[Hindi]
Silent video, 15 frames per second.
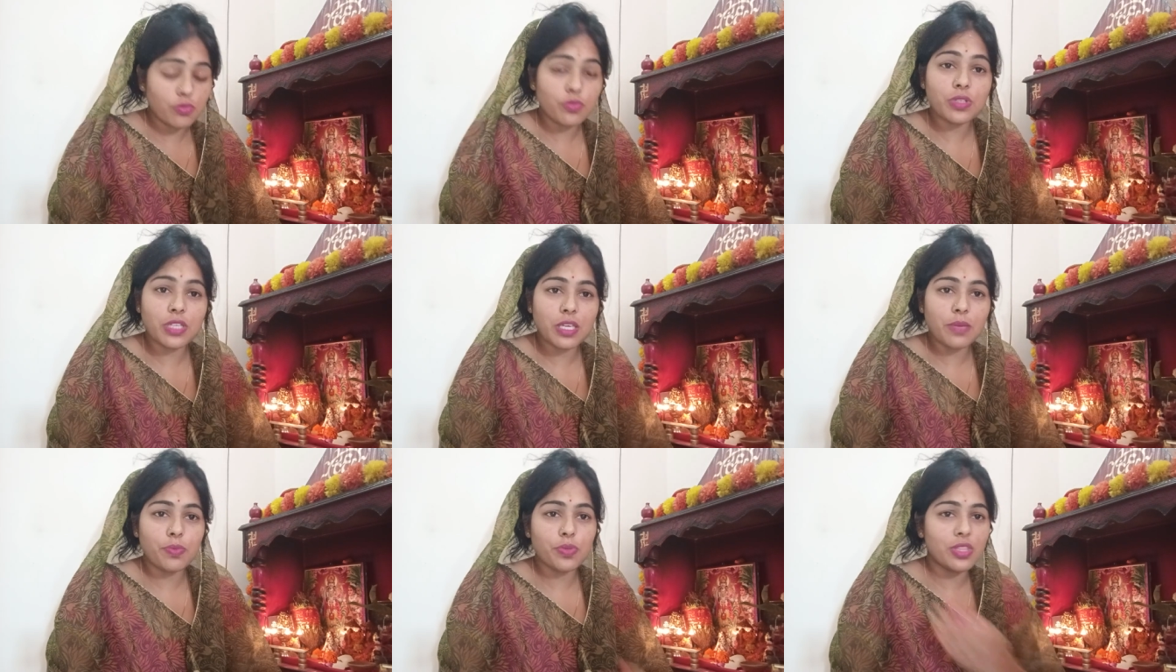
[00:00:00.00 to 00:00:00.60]

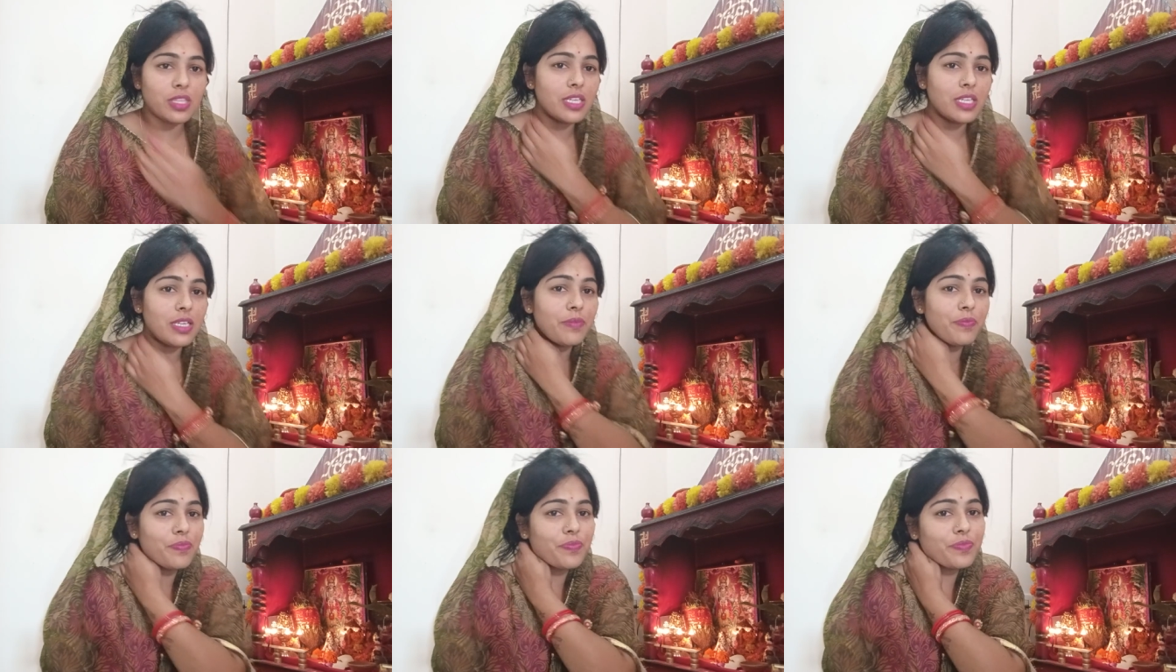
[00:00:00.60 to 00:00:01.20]
उनकी
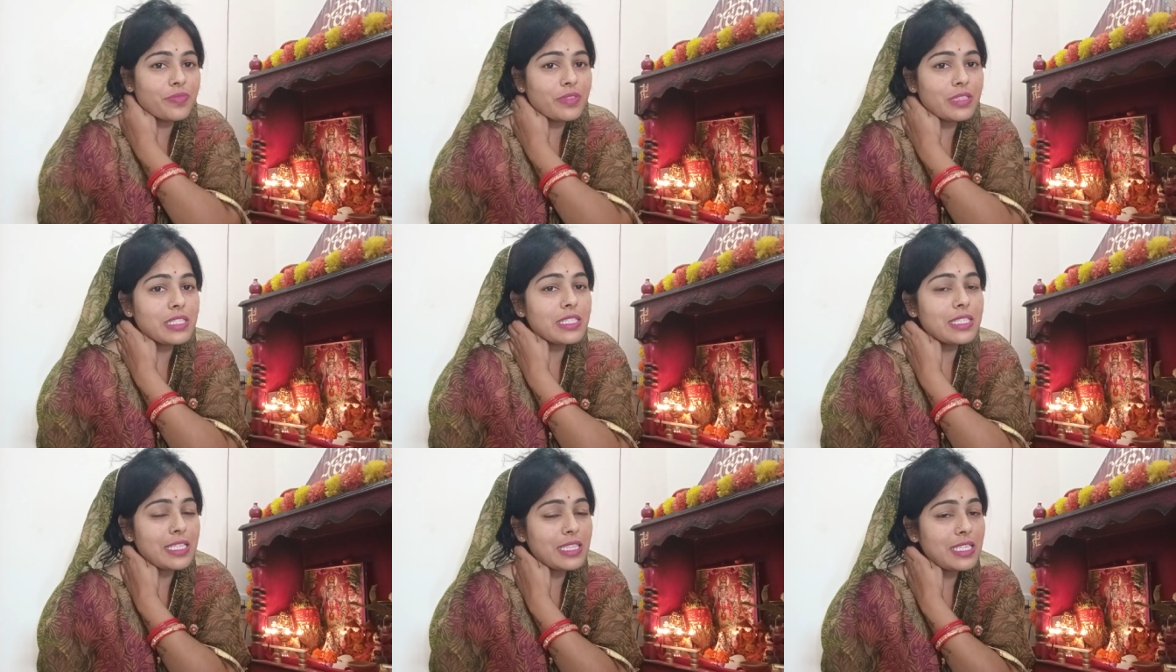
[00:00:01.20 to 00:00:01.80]
पुत्री
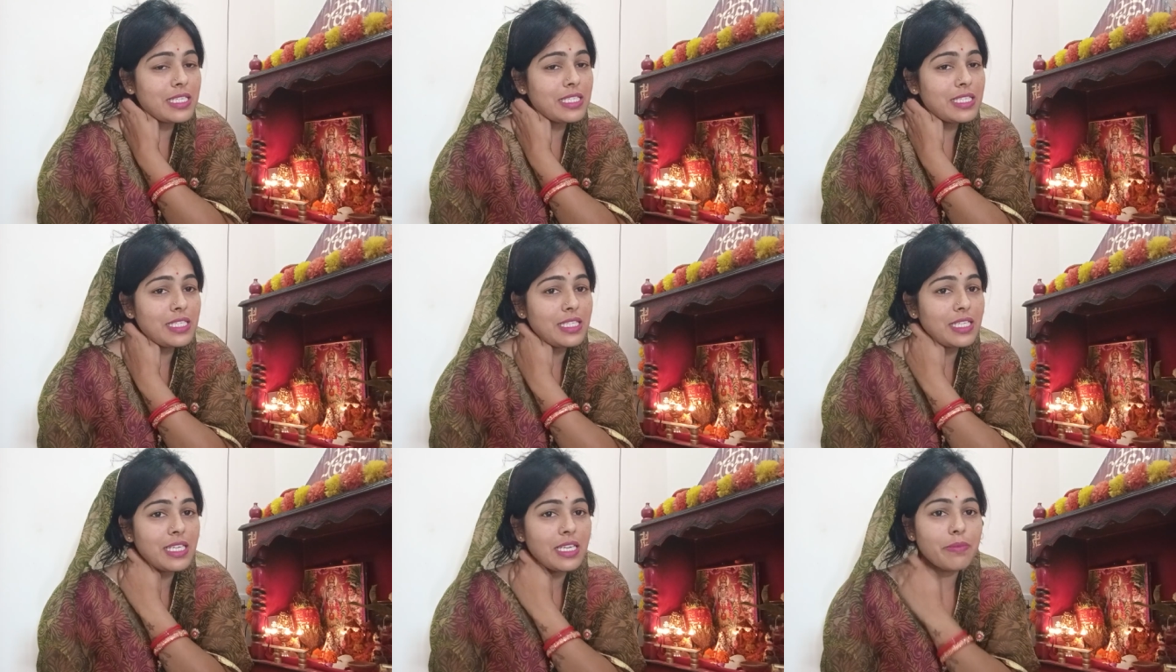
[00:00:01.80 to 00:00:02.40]
सती
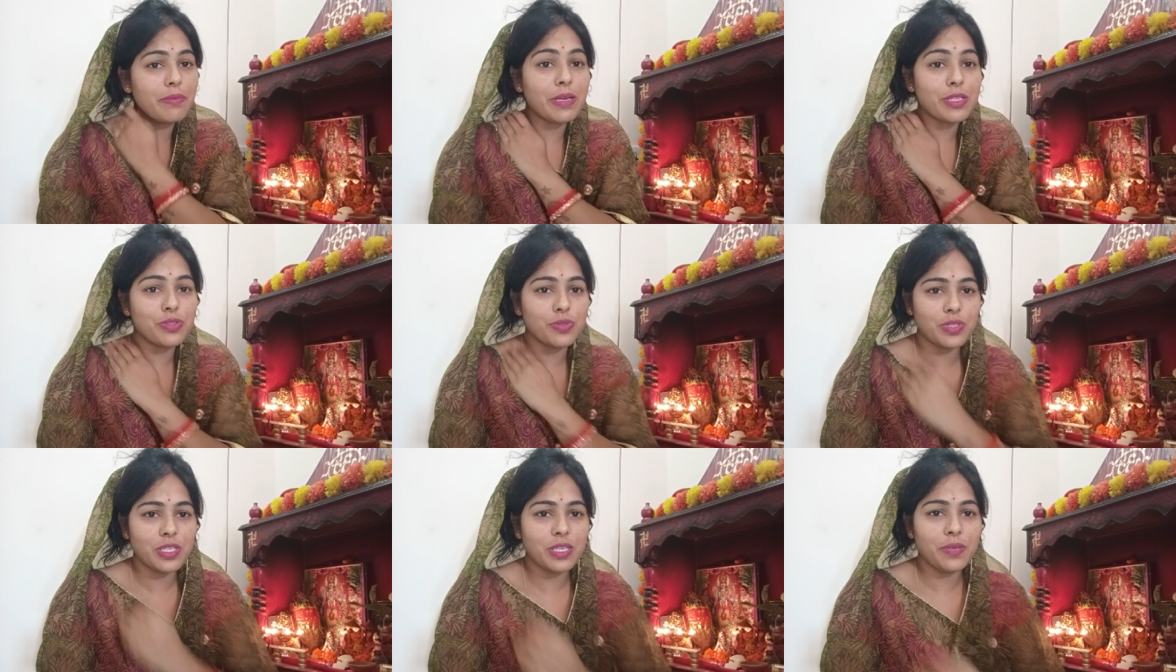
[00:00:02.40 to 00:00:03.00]
जी ने ये बात
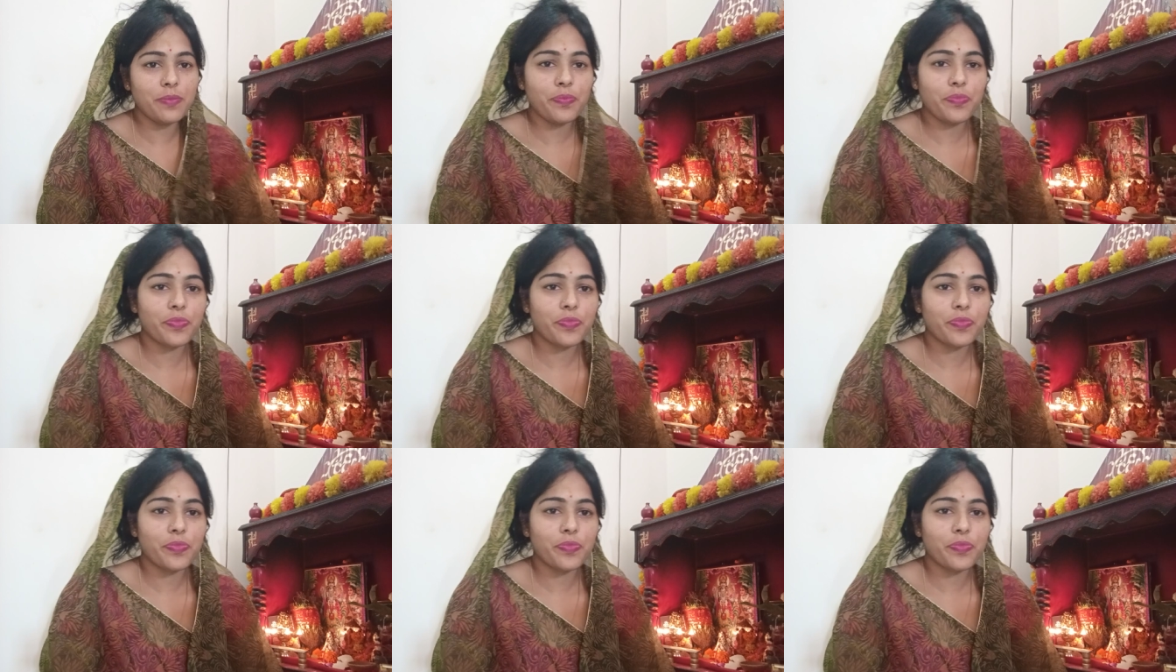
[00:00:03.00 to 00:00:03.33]
सुनी